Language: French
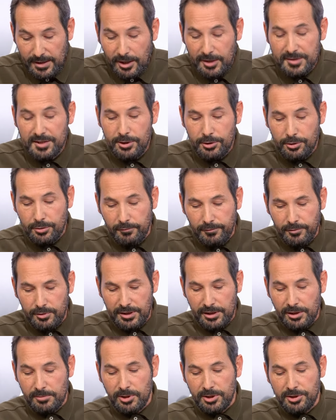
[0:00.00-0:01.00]
Alors, si tu veux,
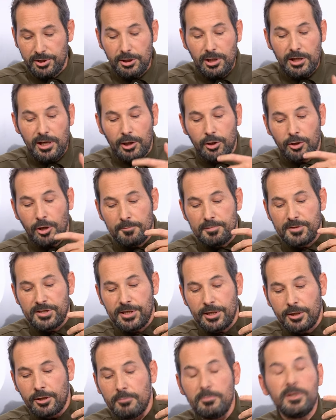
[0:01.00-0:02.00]
Térébentine, la COP
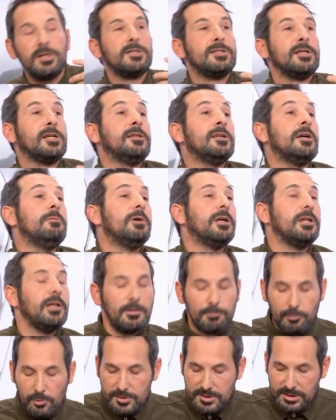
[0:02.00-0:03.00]
c'est comme les examens de
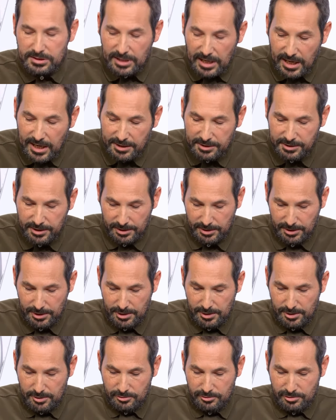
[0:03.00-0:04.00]
la prostate.
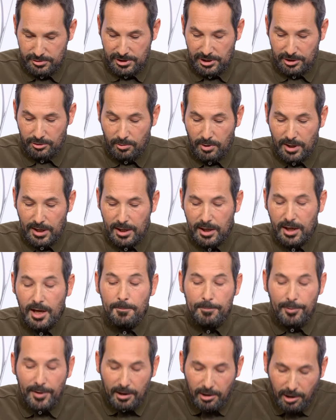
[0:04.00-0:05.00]
On en a le droit
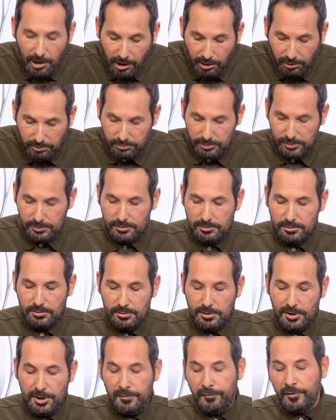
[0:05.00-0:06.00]
à un par an.
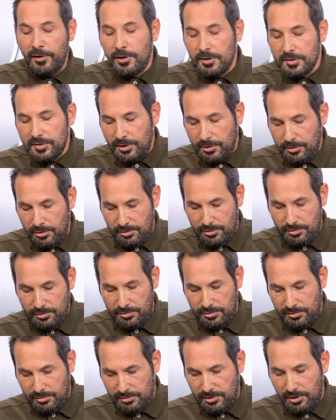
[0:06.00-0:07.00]
La différence c'est que
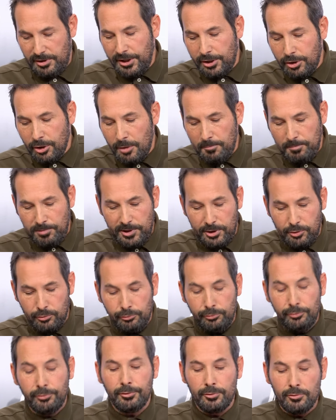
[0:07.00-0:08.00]
euh, dans les COP, les
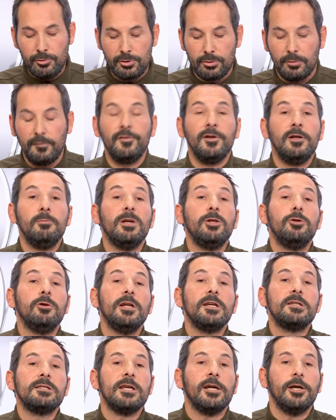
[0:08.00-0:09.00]
trous du cul sont filmés de
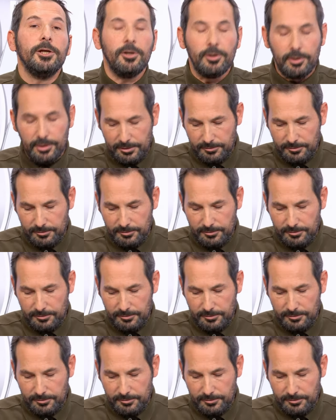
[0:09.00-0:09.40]
l'extérieur.